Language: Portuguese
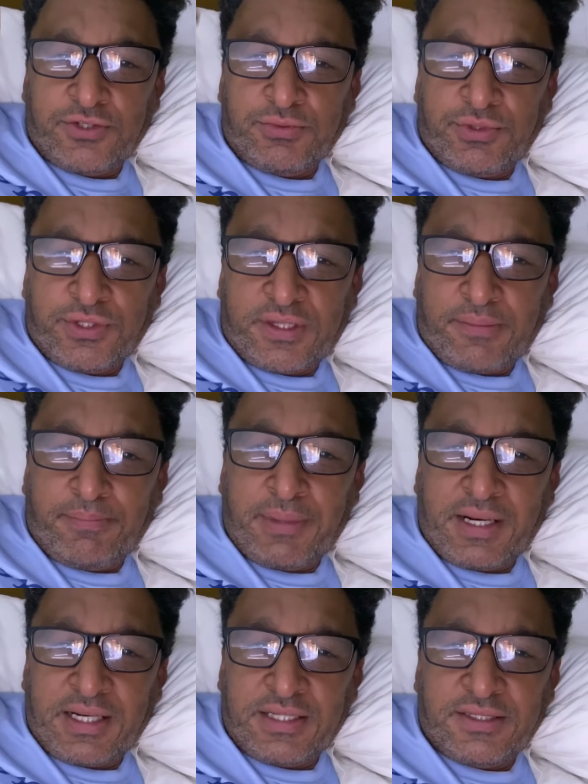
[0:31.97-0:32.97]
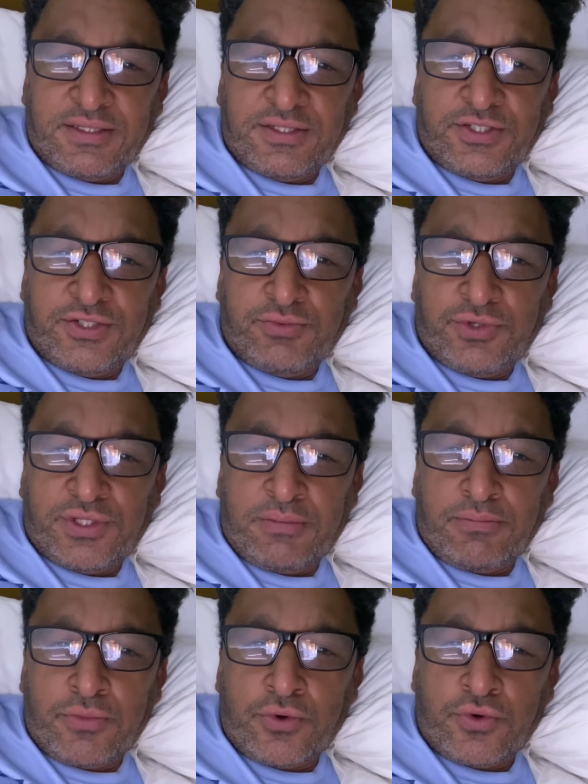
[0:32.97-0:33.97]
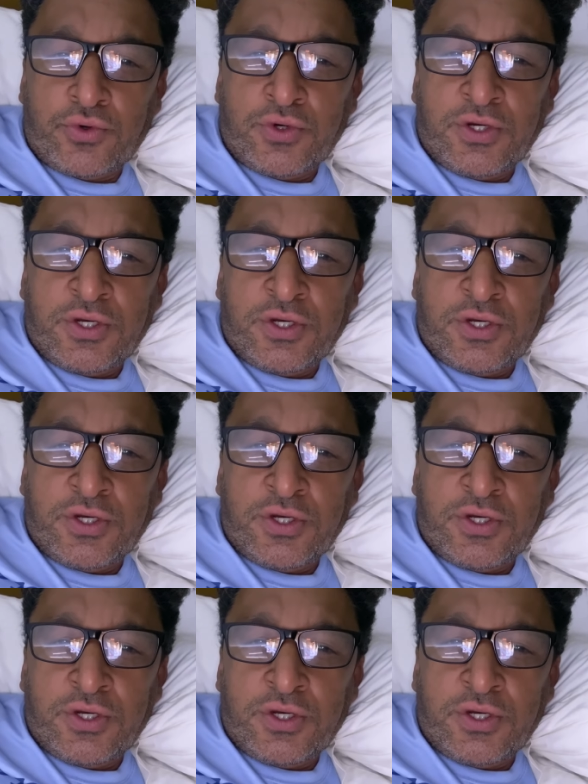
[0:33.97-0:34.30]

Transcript: muita paz, de muito amor,